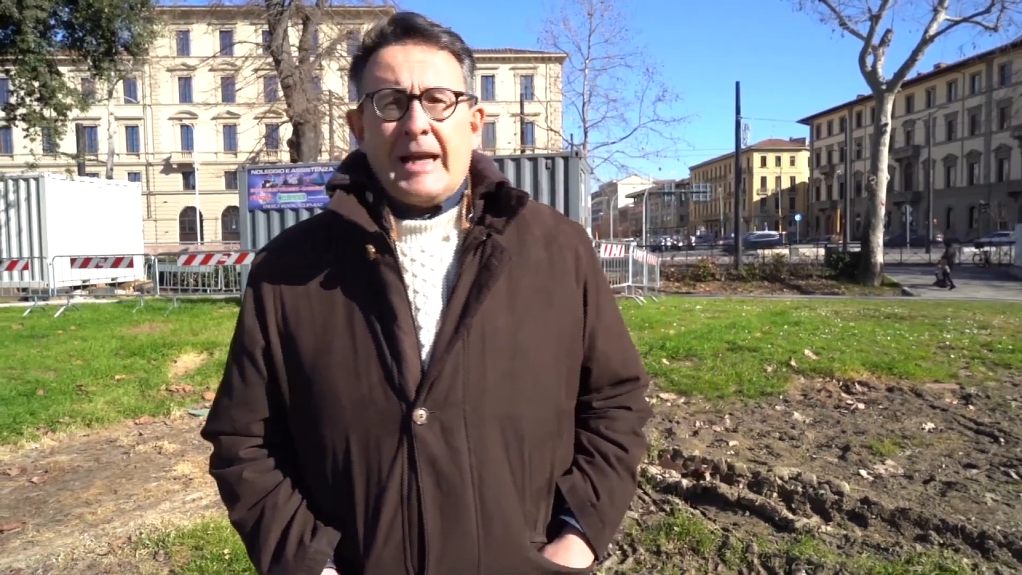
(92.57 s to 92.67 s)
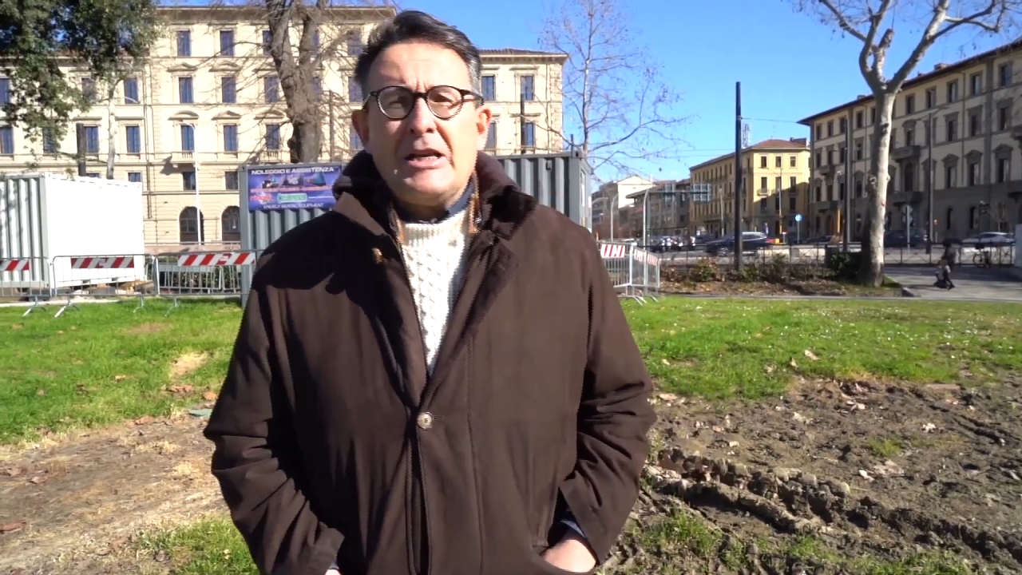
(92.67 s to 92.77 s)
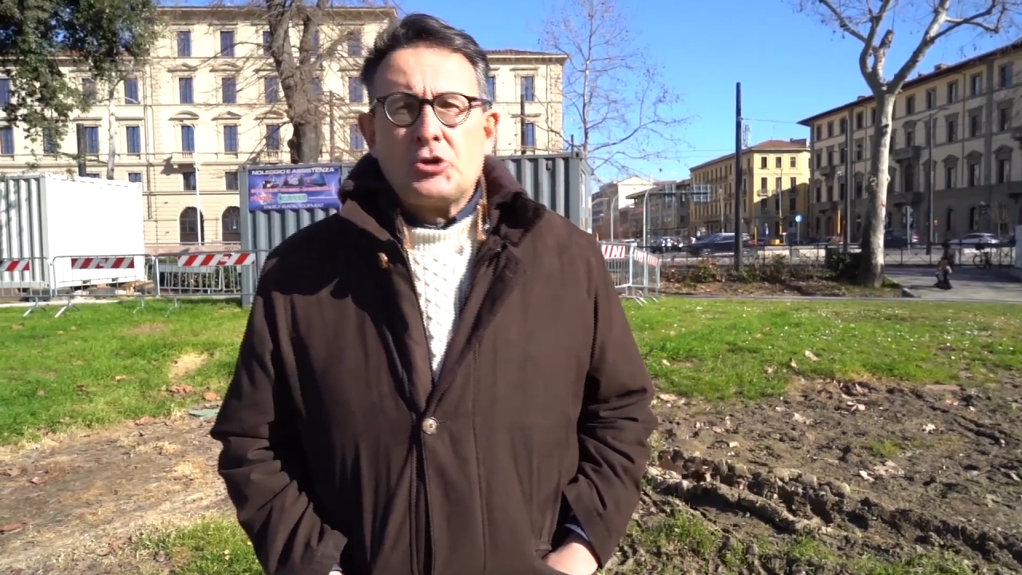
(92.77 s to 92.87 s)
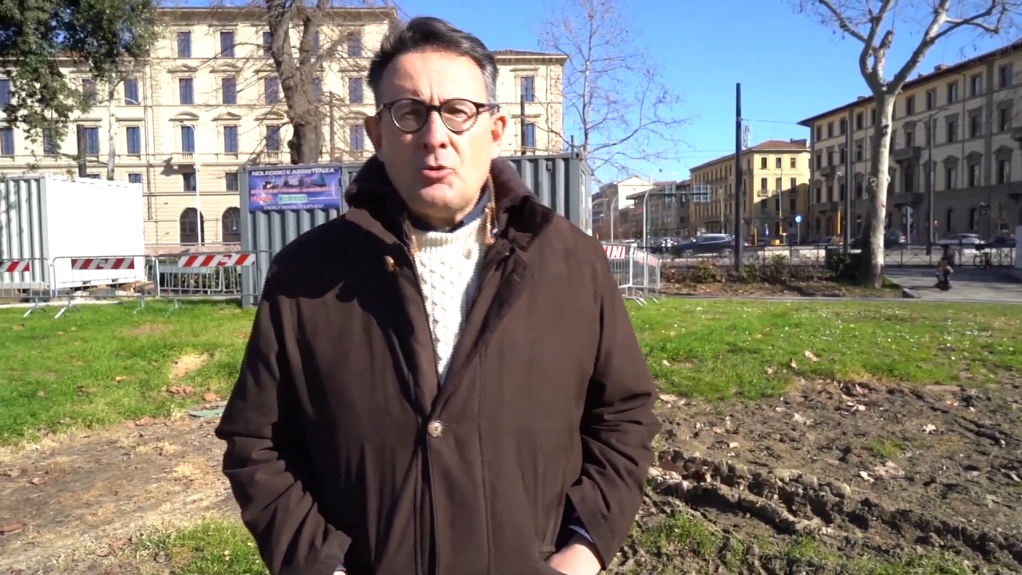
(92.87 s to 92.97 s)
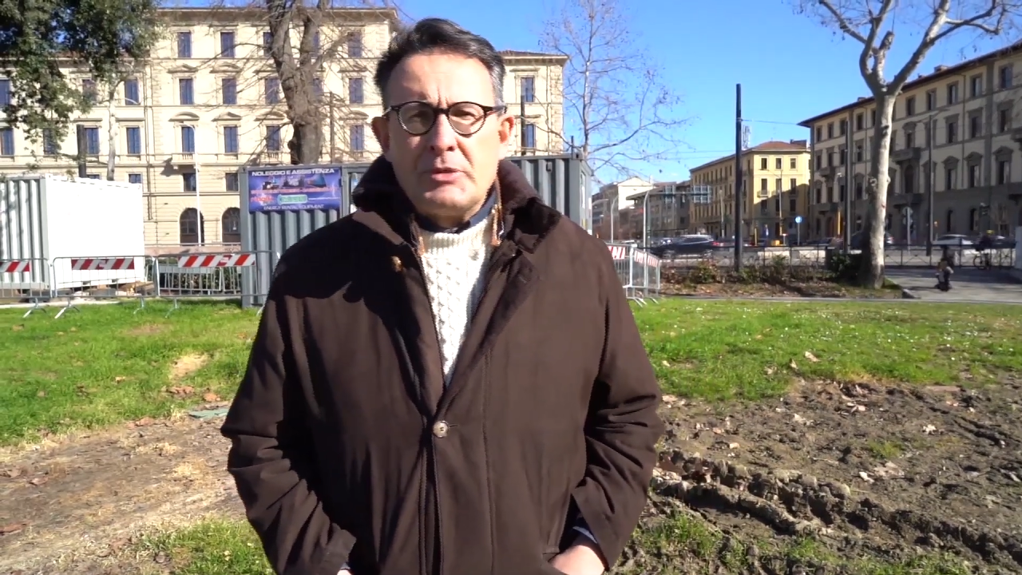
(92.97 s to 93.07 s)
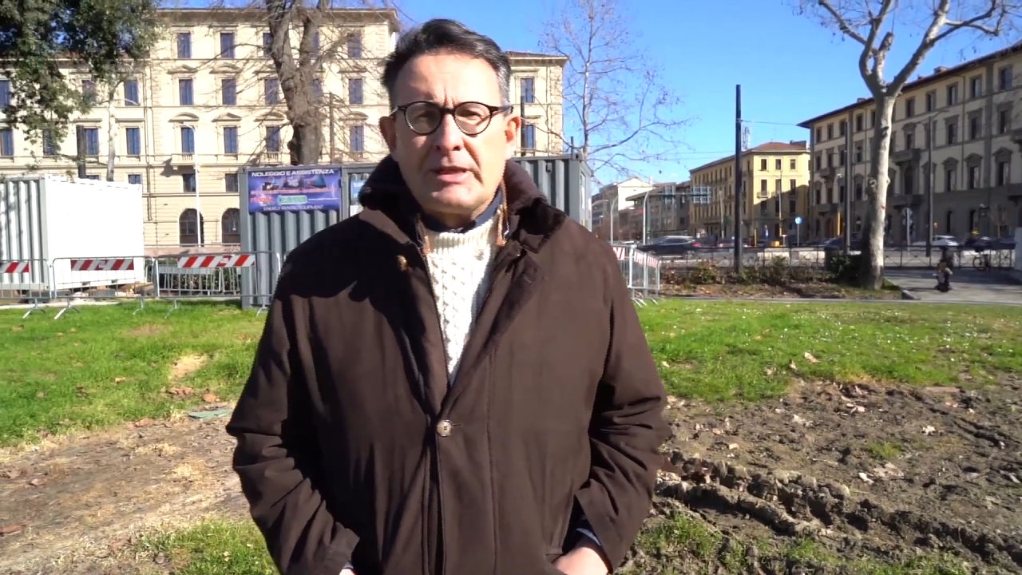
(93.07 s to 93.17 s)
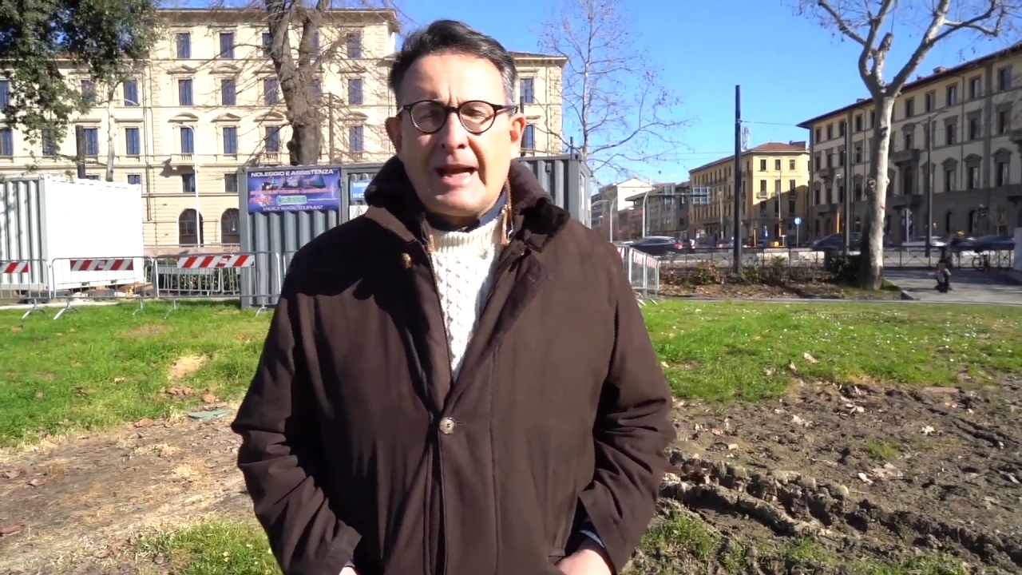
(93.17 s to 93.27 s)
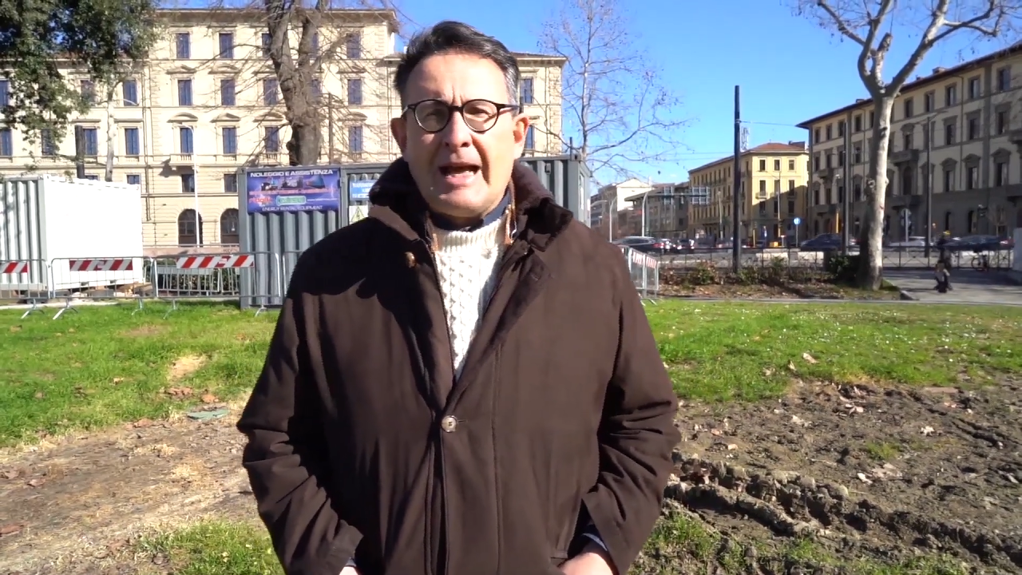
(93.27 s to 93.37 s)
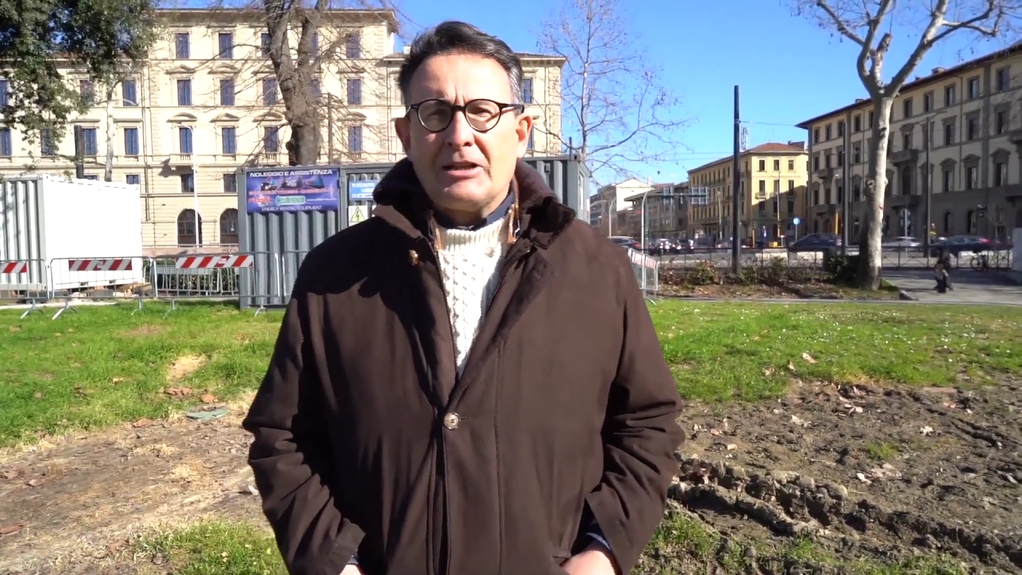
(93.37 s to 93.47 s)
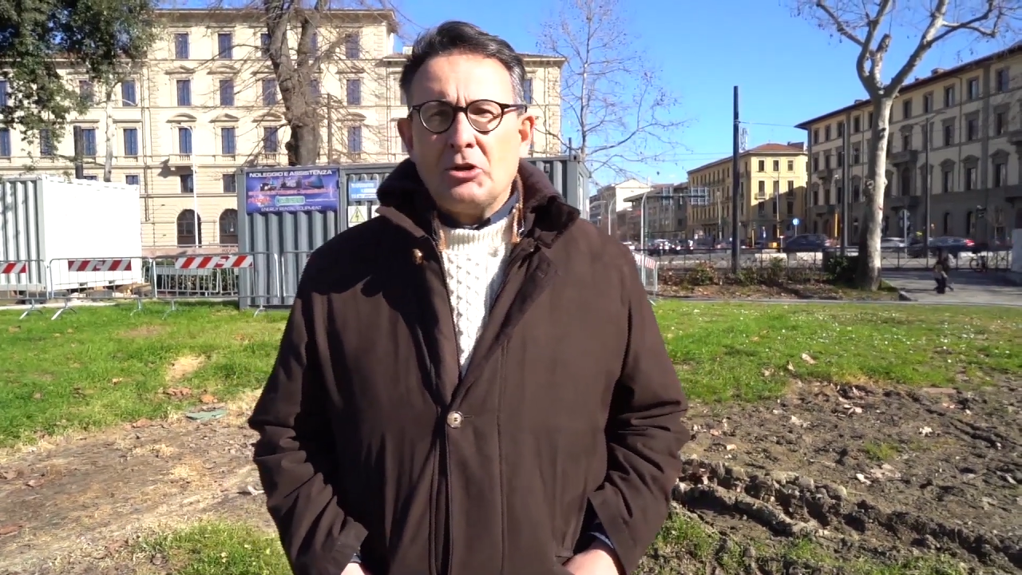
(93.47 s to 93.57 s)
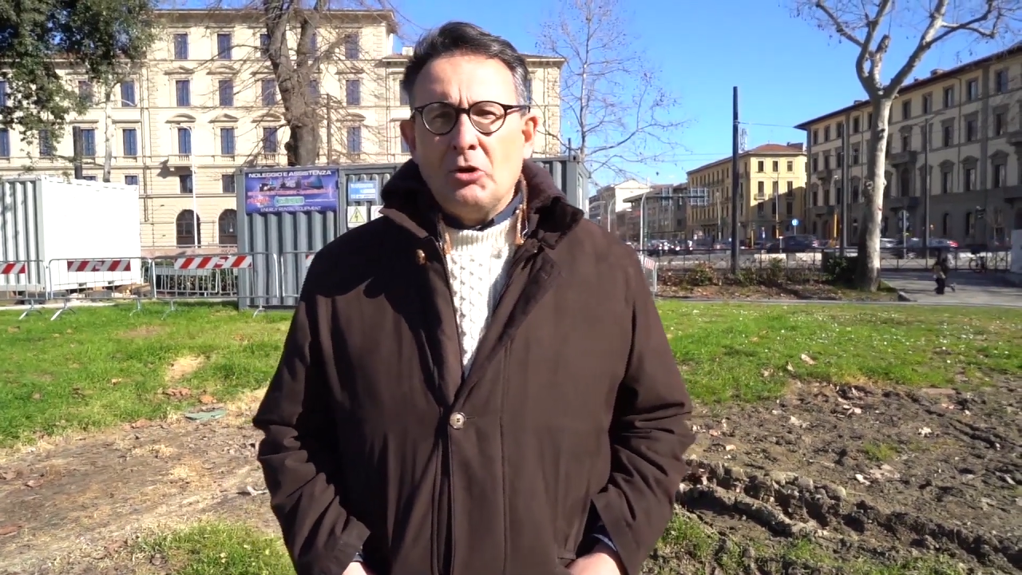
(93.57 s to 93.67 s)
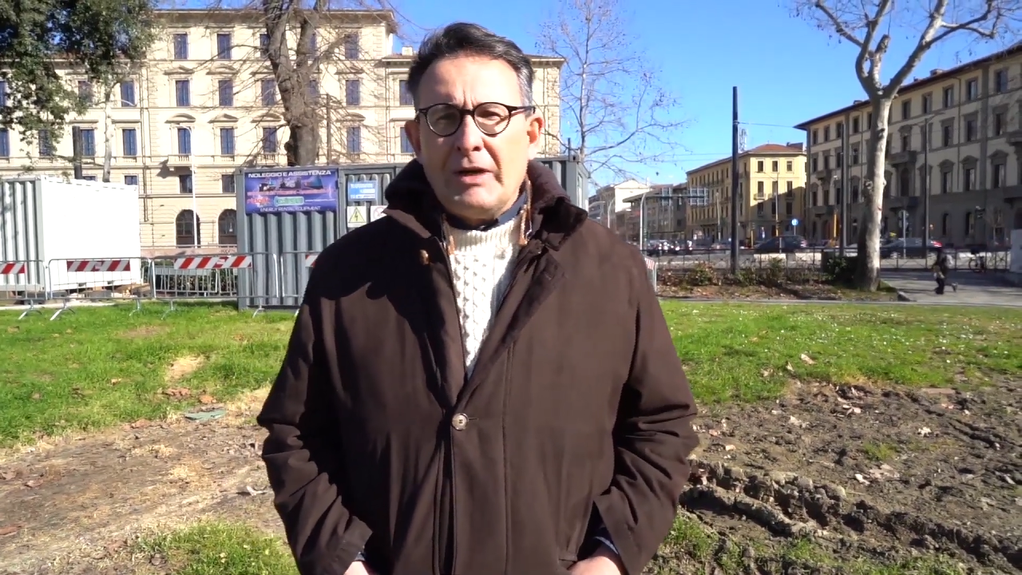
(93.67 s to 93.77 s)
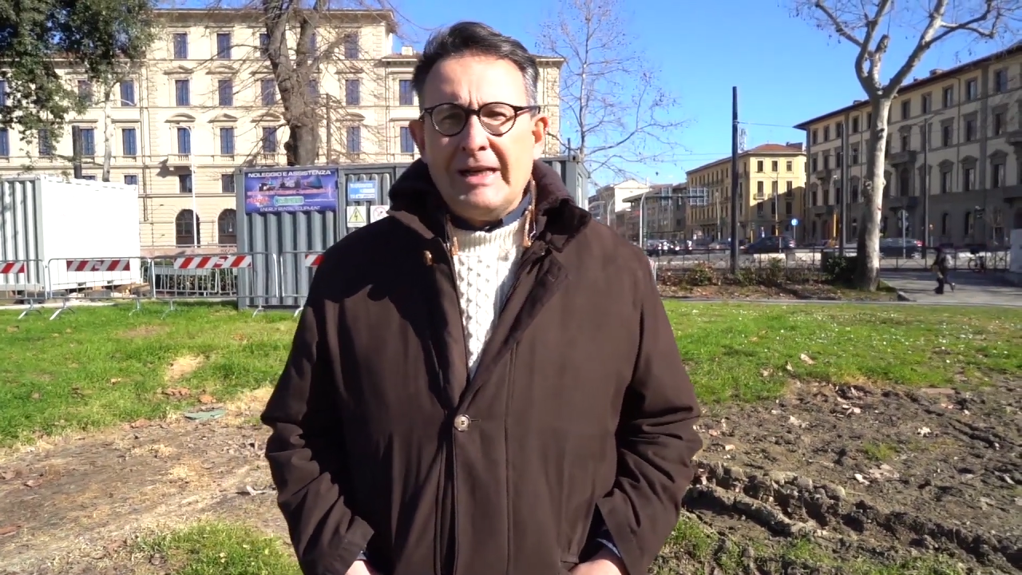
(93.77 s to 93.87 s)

Il substrato,